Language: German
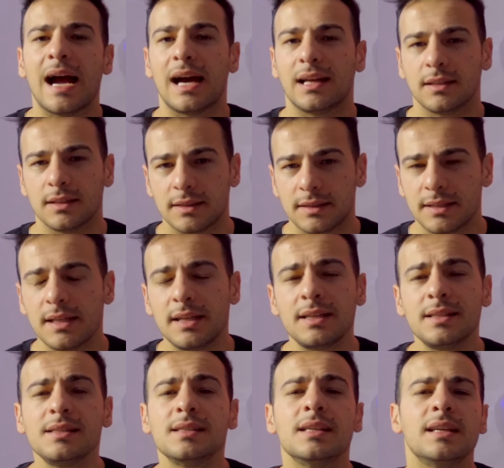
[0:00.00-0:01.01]

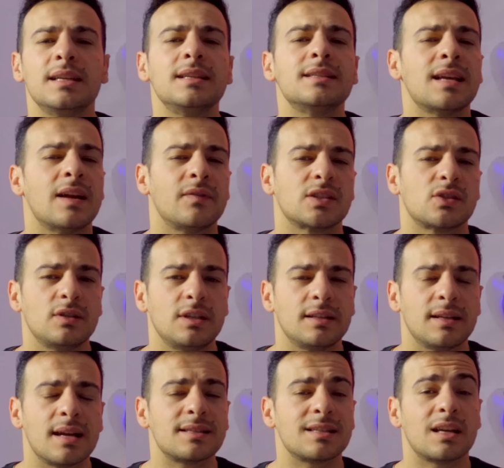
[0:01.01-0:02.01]
Allerdings ist einfach so
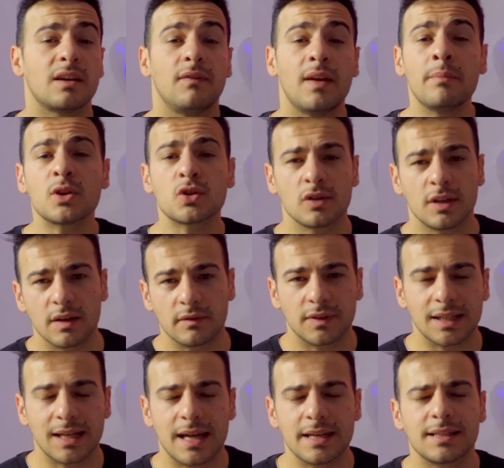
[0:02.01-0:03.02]
die Tatsache, wenn man schon den
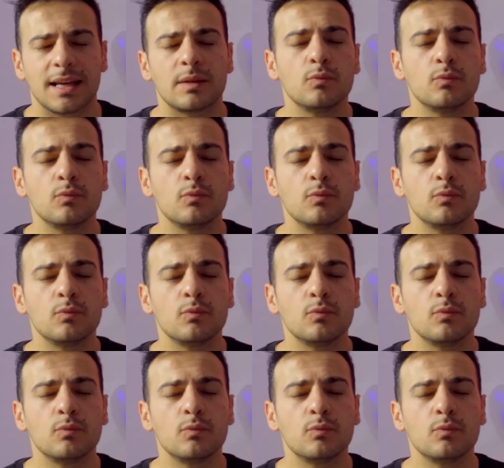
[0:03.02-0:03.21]
Vergleich